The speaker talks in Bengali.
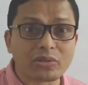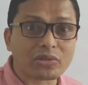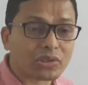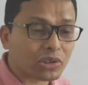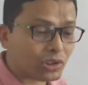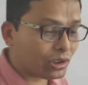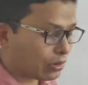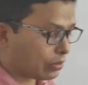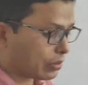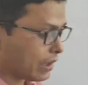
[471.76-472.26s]
করতে
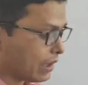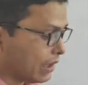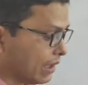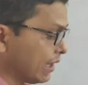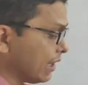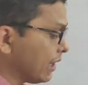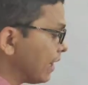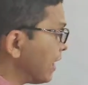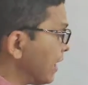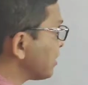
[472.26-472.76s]
হবে
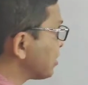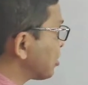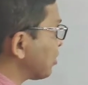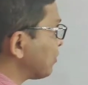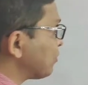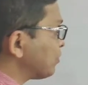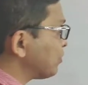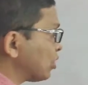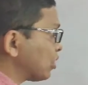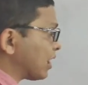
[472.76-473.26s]
এই
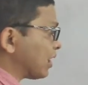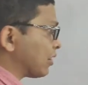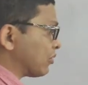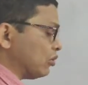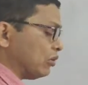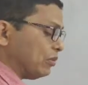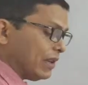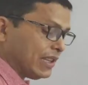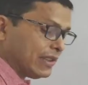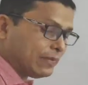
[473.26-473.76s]
শব্দটা
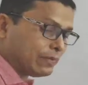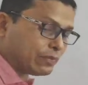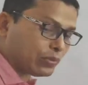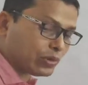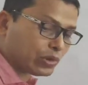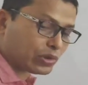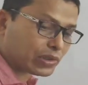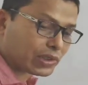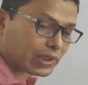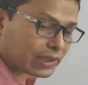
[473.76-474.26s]
খুবই
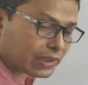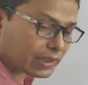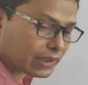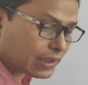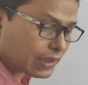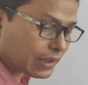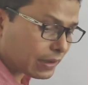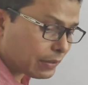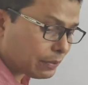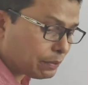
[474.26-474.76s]
ইম্পর্টেন্ট
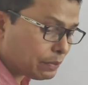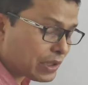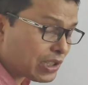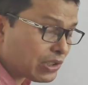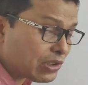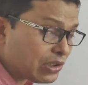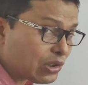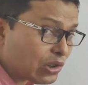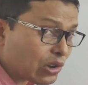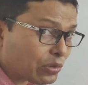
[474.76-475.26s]

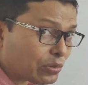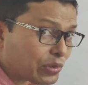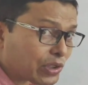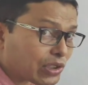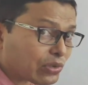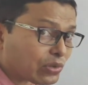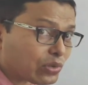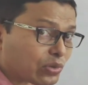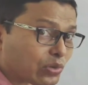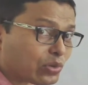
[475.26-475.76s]
ভিন্ন
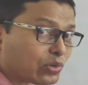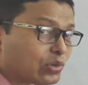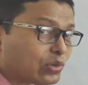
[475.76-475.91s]
বিন্দু